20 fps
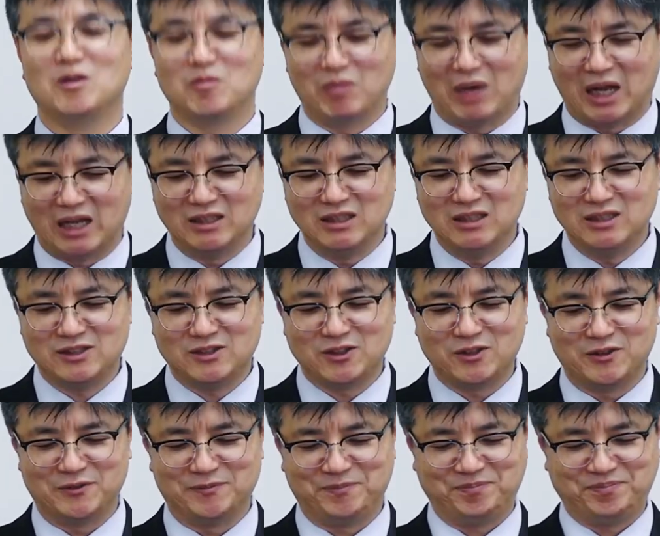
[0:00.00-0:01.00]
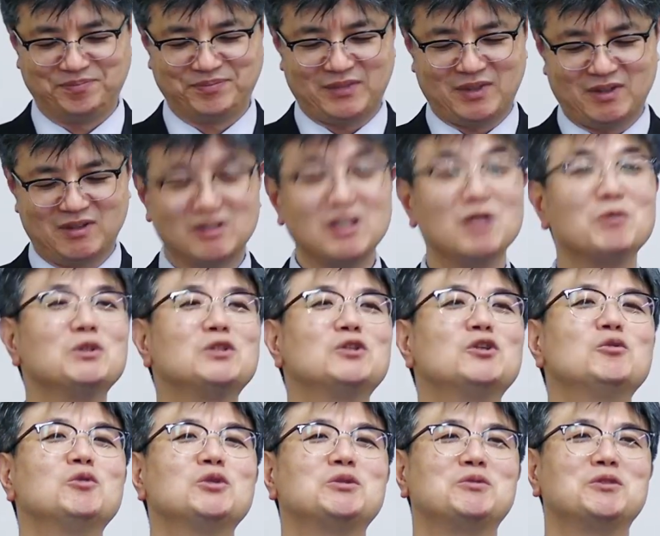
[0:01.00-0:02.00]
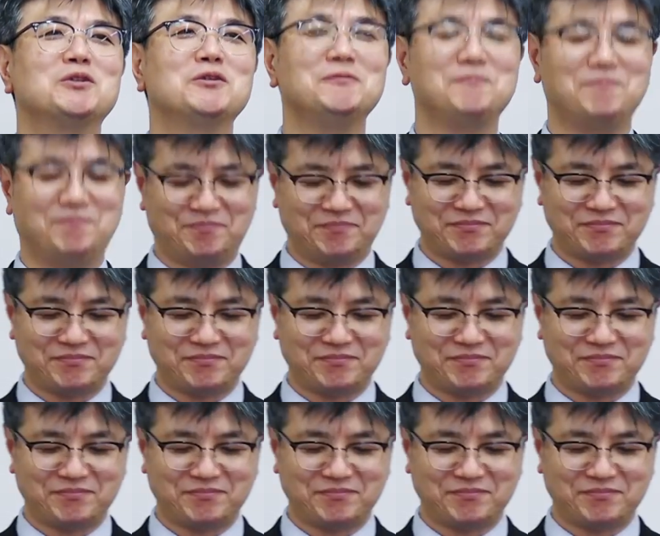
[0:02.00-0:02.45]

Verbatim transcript: 많이 있어요. 근데 한번 들어보십시오.